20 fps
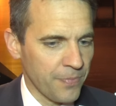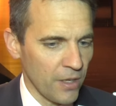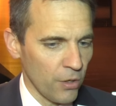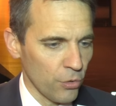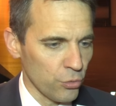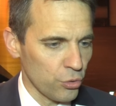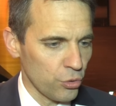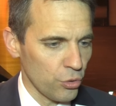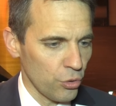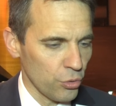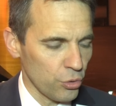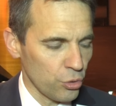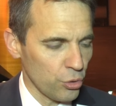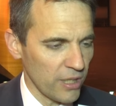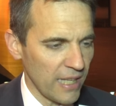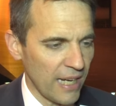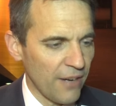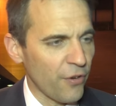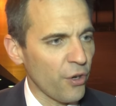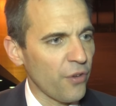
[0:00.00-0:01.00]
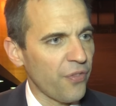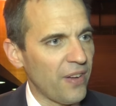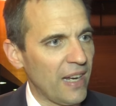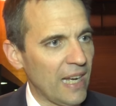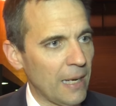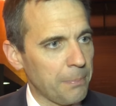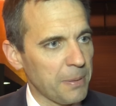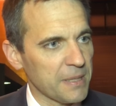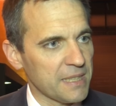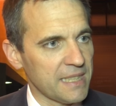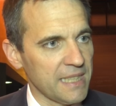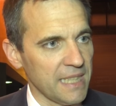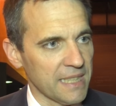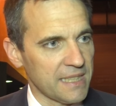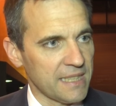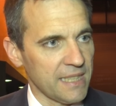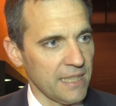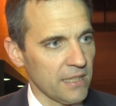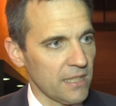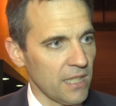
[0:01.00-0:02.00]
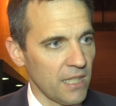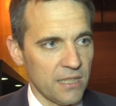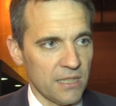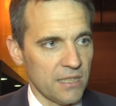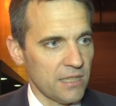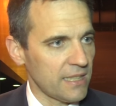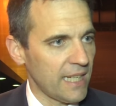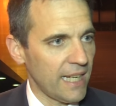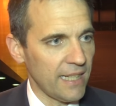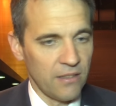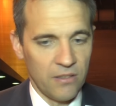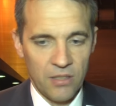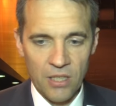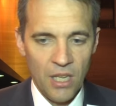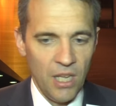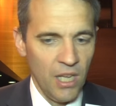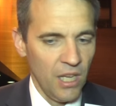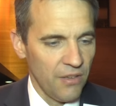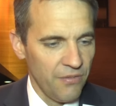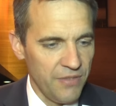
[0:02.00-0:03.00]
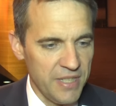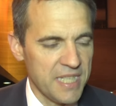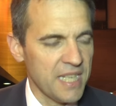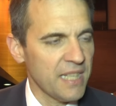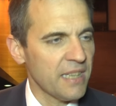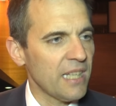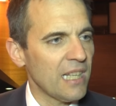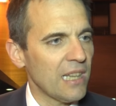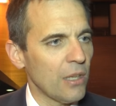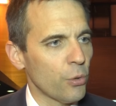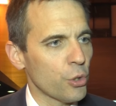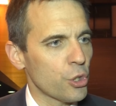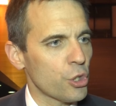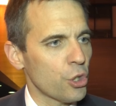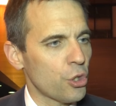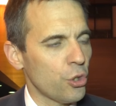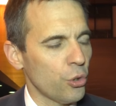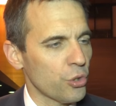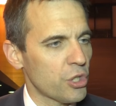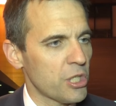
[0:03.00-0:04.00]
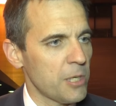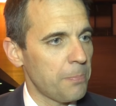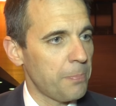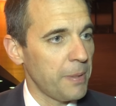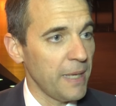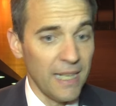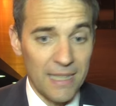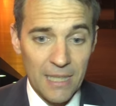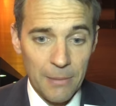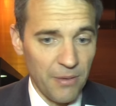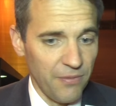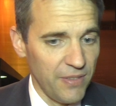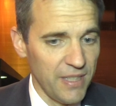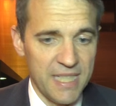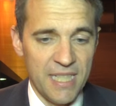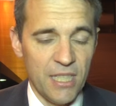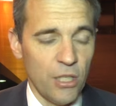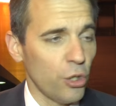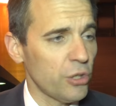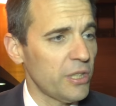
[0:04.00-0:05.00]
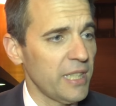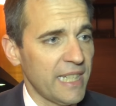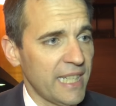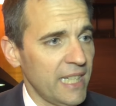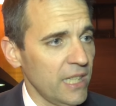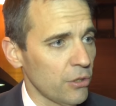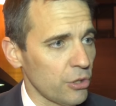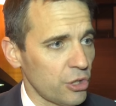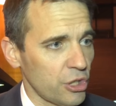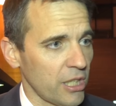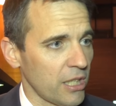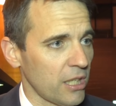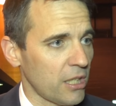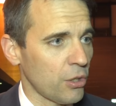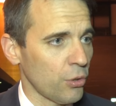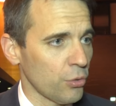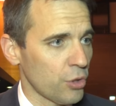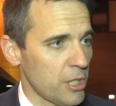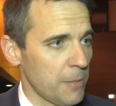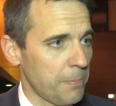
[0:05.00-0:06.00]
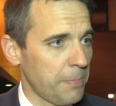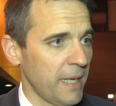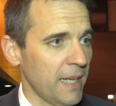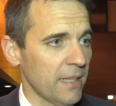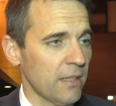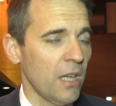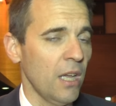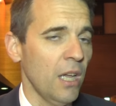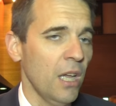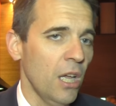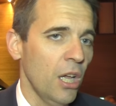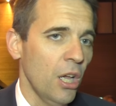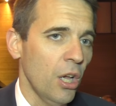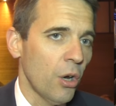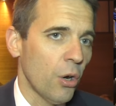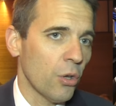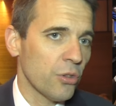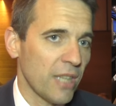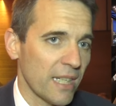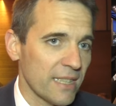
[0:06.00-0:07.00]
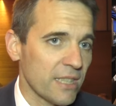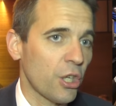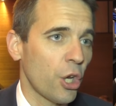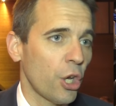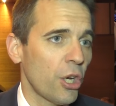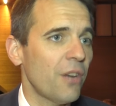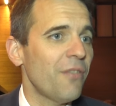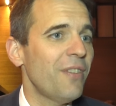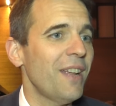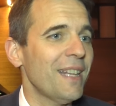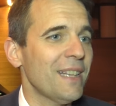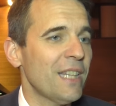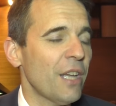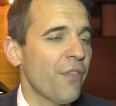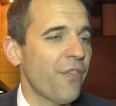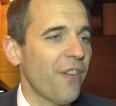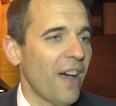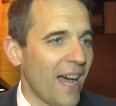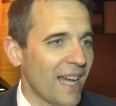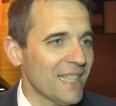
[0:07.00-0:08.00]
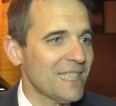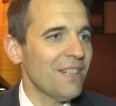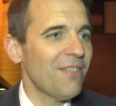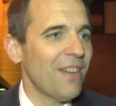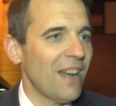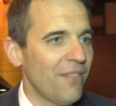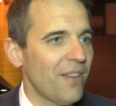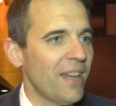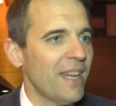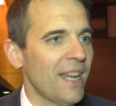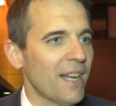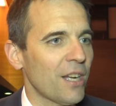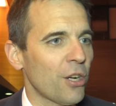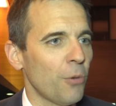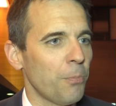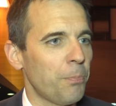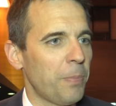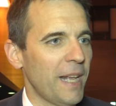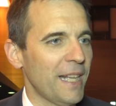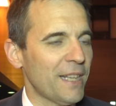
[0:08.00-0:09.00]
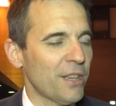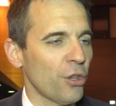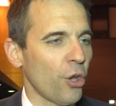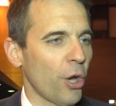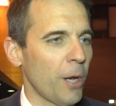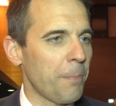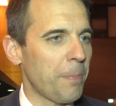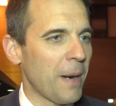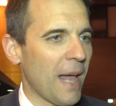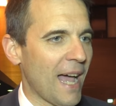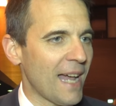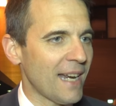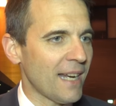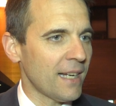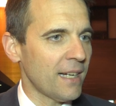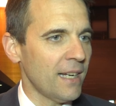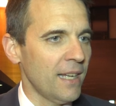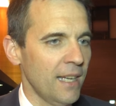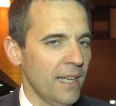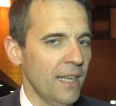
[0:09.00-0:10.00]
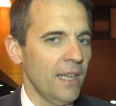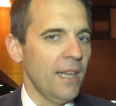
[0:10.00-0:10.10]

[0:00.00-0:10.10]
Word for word: und, und dort einfach Fehler passiert sind. Ja, das geht, wie sind die Lotion konzipiert, aber wie sind auch die Kioske konzipiert. Und das können wir in der Phase, weil wir hier komplett neu planen,